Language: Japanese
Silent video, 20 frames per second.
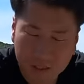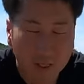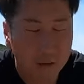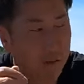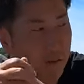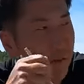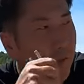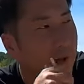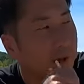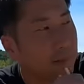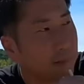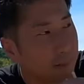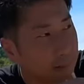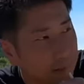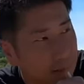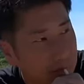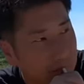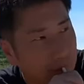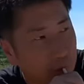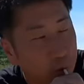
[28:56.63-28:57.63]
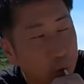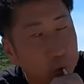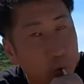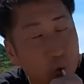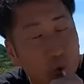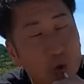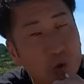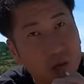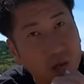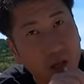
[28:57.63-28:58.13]
にあるとね漁
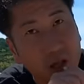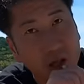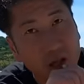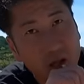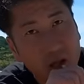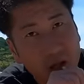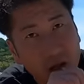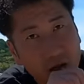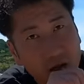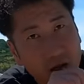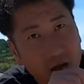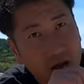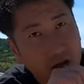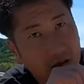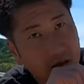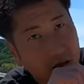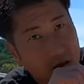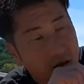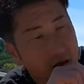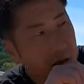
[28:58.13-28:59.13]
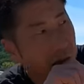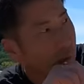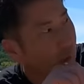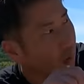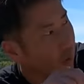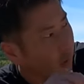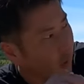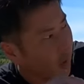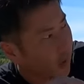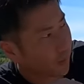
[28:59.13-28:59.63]
港って結
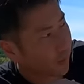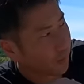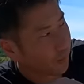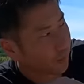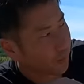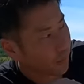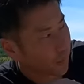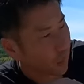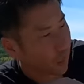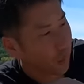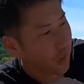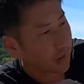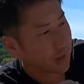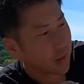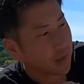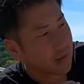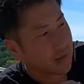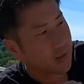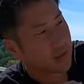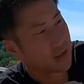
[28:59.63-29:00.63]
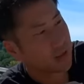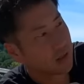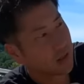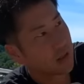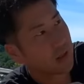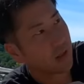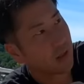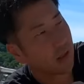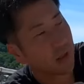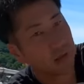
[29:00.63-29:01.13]
構な泥が堆積し
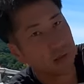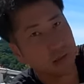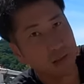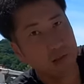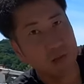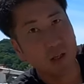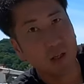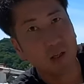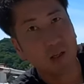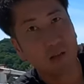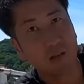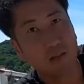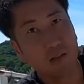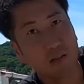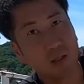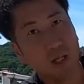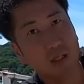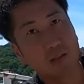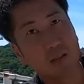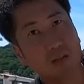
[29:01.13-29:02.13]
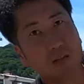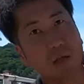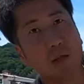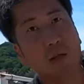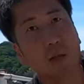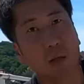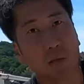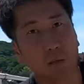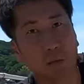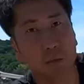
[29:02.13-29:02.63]
ていってな年々浅く
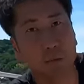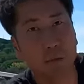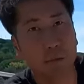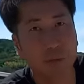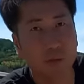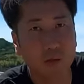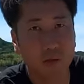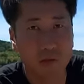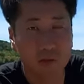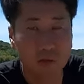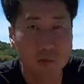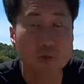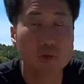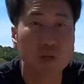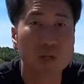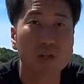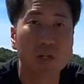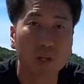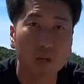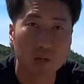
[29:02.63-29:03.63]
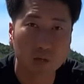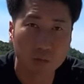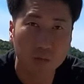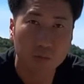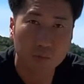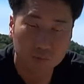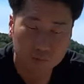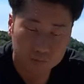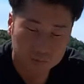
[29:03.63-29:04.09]
なっていくえそうなんもう自然と